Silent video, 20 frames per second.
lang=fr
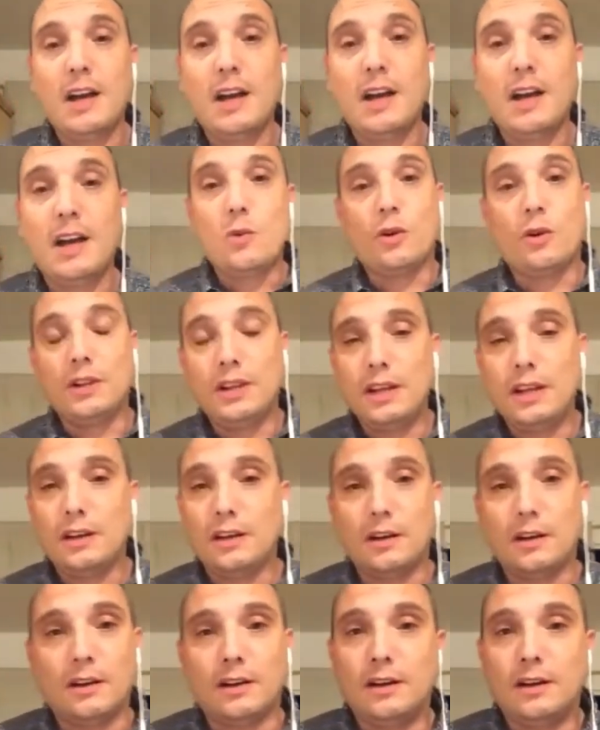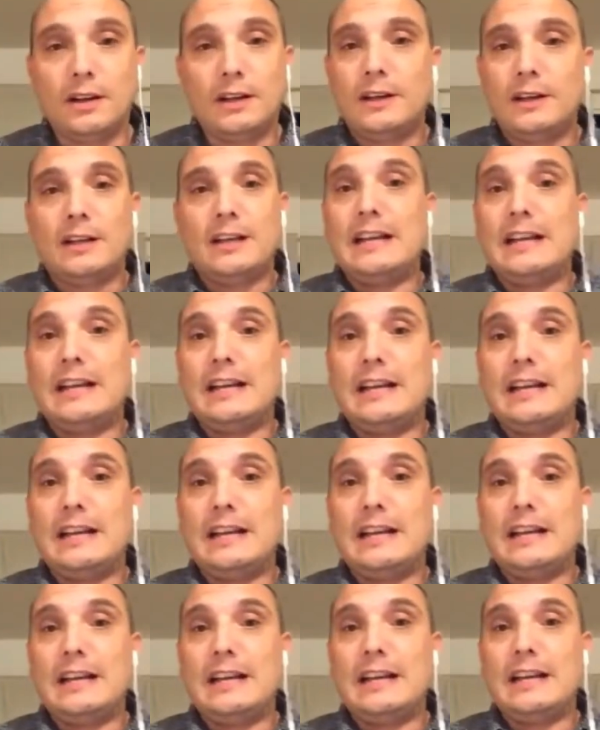où on est euh,
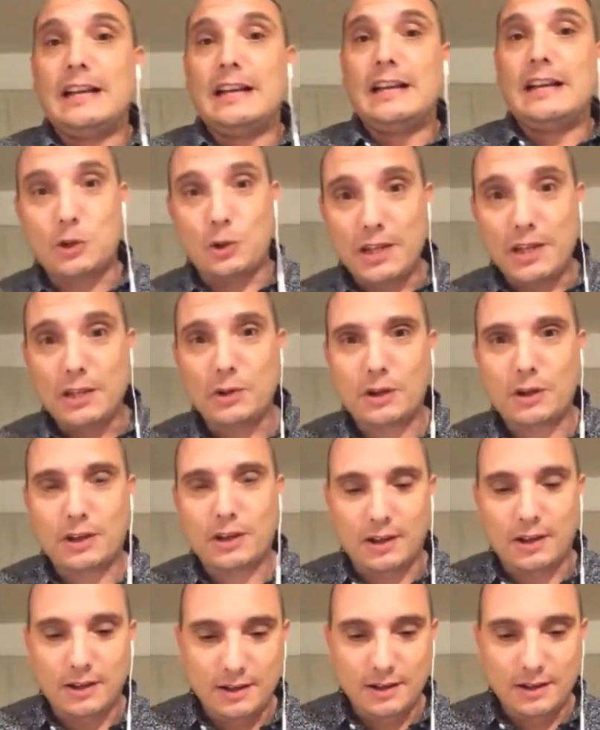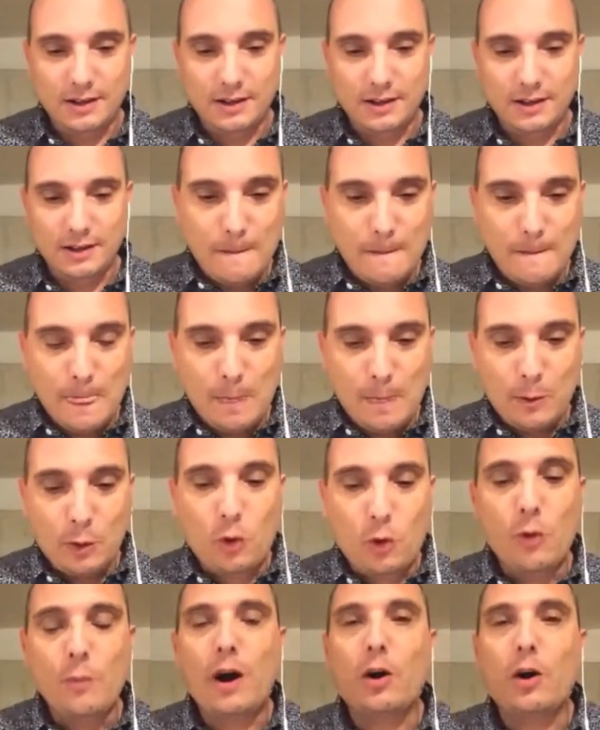les uns sur les autres,
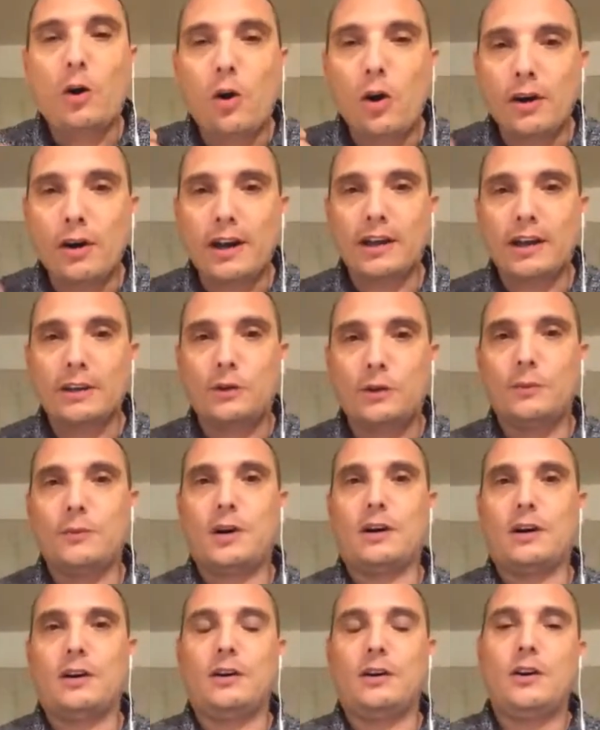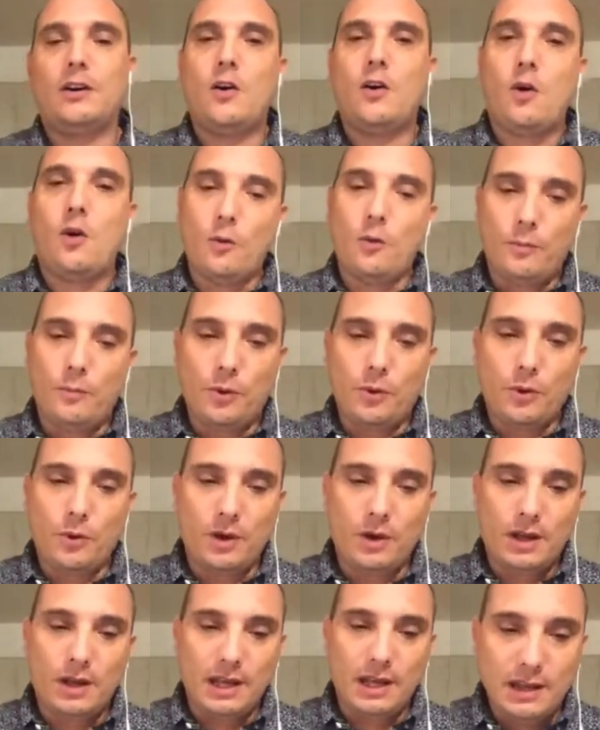comment concrètement on peut
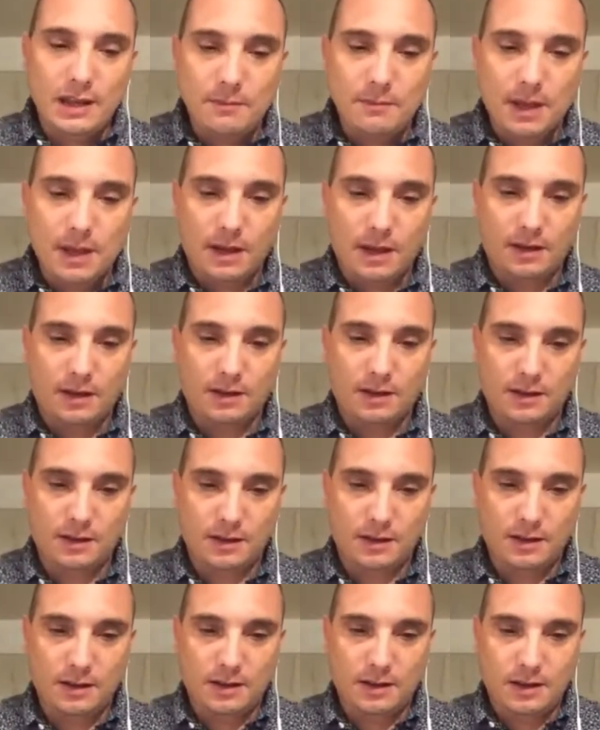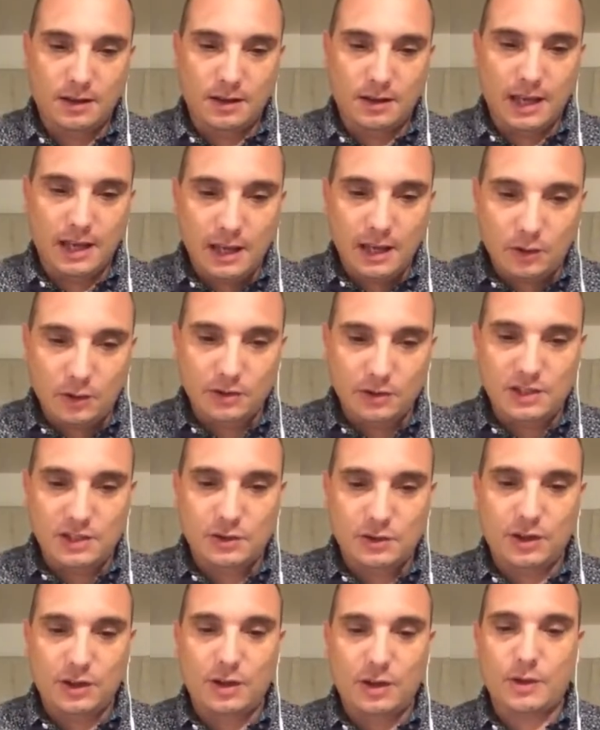aimer
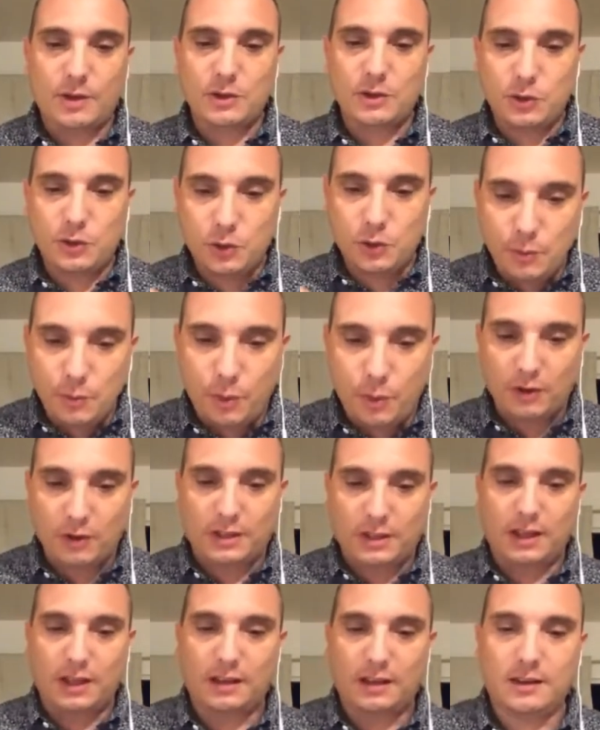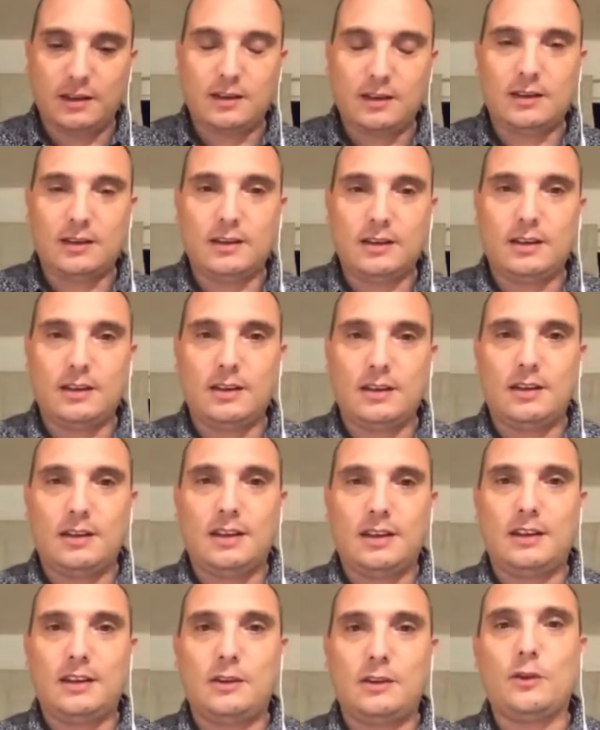inconditionnellement, supporter
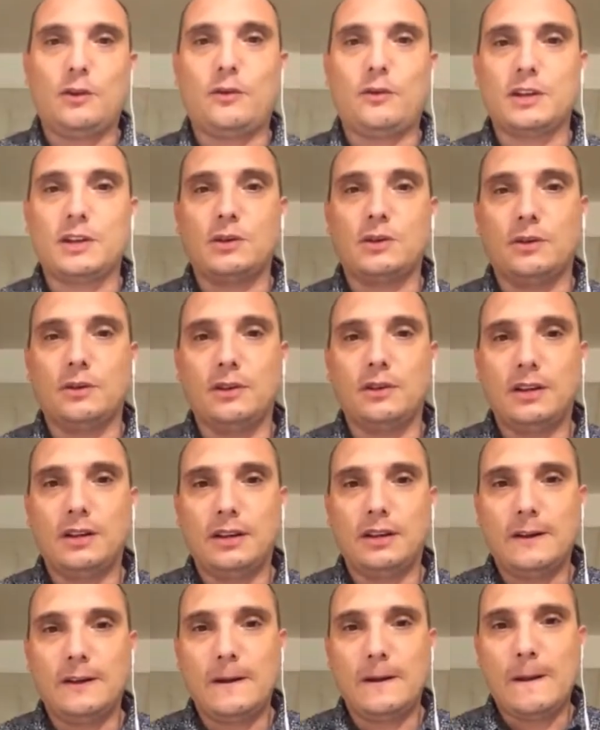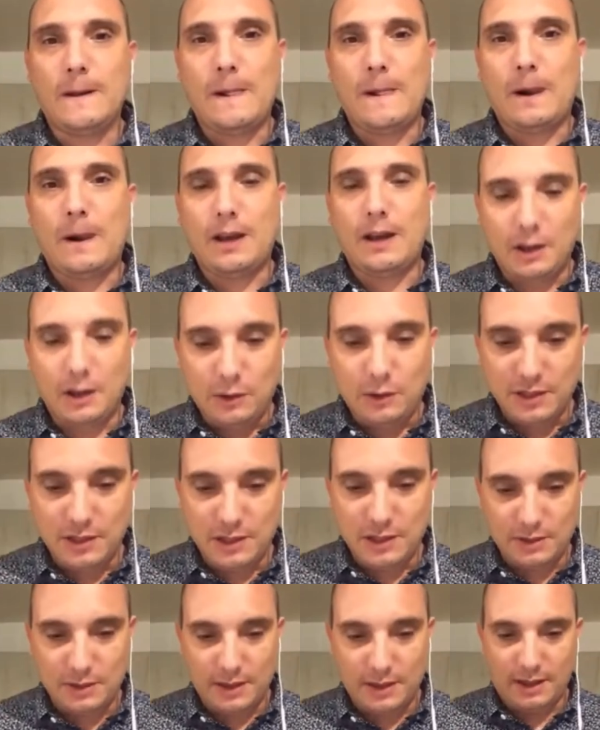de façon
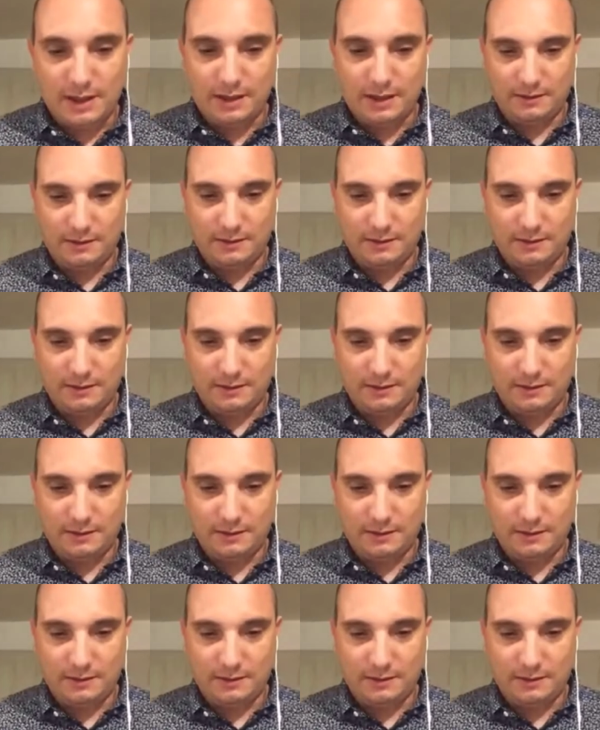inconditionnelle.